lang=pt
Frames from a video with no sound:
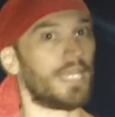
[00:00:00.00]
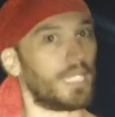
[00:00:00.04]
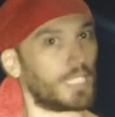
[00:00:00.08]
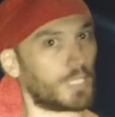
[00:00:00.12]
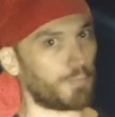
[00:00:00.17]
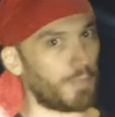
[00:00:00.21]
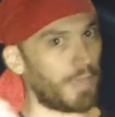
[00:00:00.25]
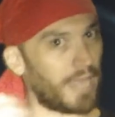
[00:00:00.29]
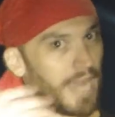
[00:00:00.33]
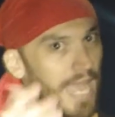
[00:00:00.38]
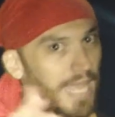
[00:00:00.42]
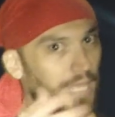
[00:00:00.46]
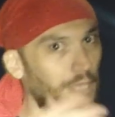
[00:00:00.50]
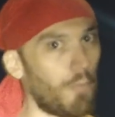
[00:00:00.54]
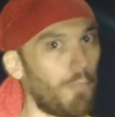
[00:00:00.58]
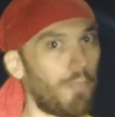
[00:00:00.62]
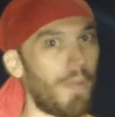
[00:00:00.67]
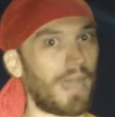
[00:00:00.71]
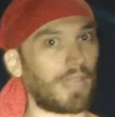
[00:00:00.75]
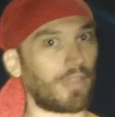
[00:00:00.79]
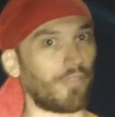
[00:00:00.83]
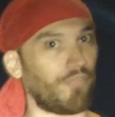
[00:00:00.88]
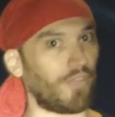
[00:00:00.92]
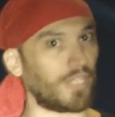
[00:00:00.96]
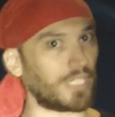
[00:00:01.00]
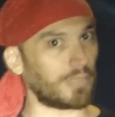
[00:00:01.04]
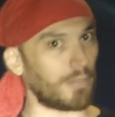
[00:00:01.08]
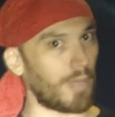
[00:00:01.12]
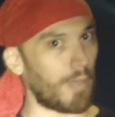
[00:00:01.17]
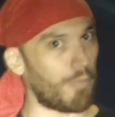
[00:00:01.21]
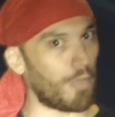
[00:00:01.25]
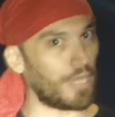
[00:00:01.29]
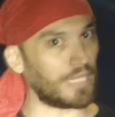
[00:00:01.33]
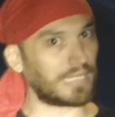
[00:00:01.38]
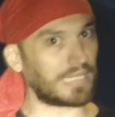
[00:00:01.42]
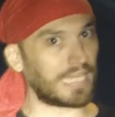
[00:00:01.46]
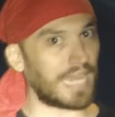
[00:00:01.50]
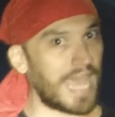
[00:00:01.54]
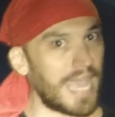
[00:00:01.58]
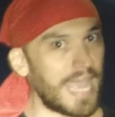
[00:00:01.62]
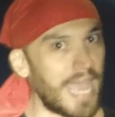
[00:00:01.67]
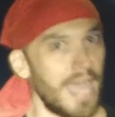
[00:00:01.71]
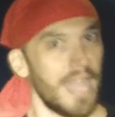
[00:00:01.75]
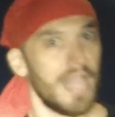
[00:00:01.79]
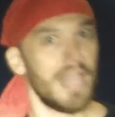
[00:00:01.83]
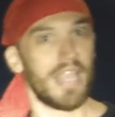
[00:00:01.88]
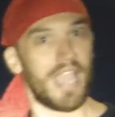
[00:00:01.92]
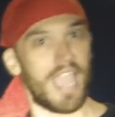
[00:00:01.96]
e esperar que o Pato faça uma boa
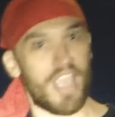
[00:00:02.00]
estreia.